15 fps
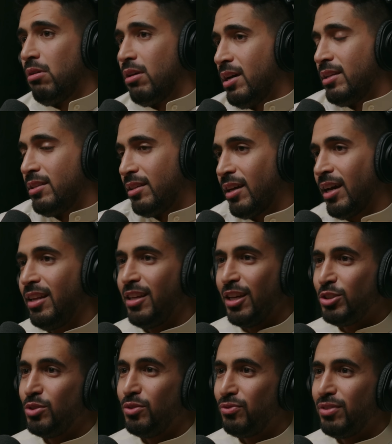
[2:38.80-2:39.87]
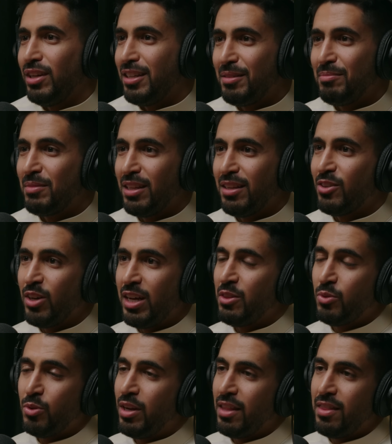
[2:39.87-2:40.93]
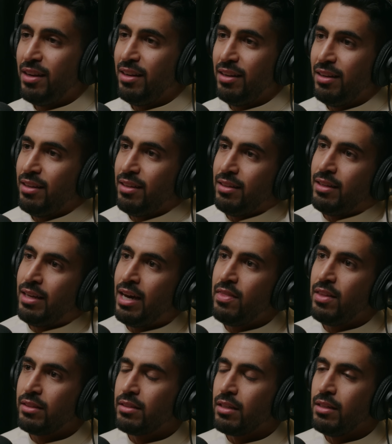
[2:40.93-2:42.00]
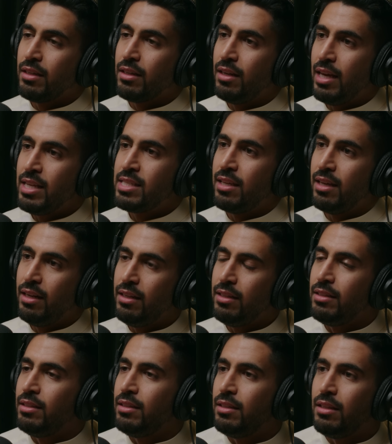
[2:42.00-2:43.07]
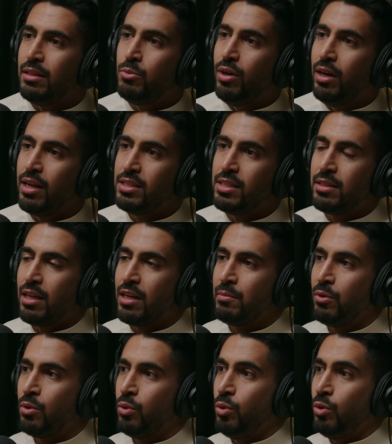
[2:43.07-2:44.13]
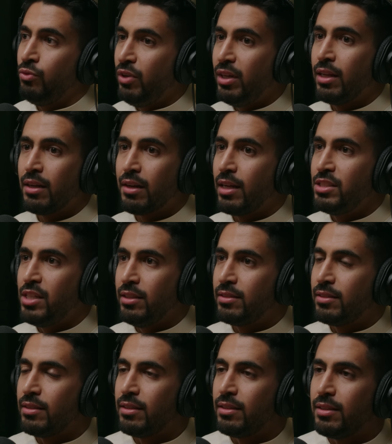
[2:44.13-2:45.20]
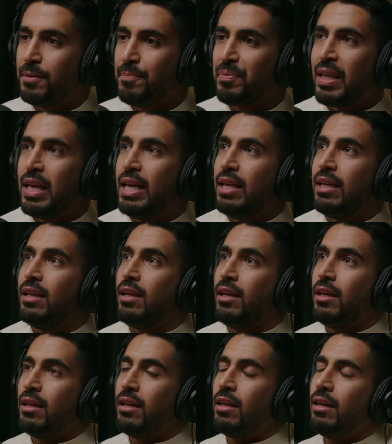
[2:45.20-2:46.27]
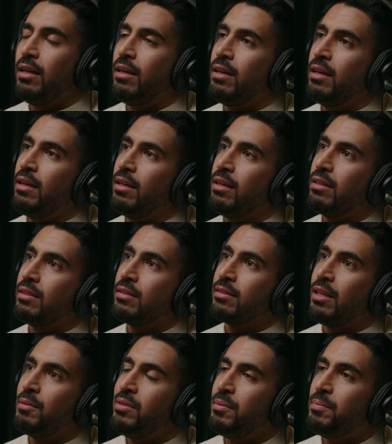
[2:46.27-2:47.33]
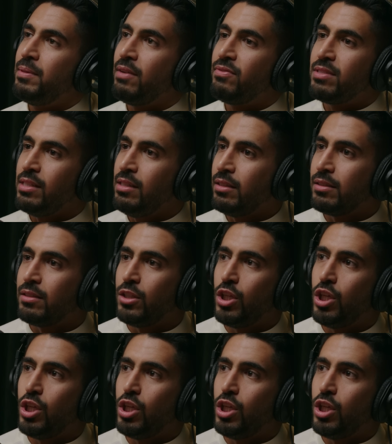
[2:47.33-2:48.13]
يعني خلني اشوف يعني يمكن يكون هذا هذا الطريق الاسهل لمعالجه هذا الموضوع وفعلا راجعت آه، آه، طبيب نفسي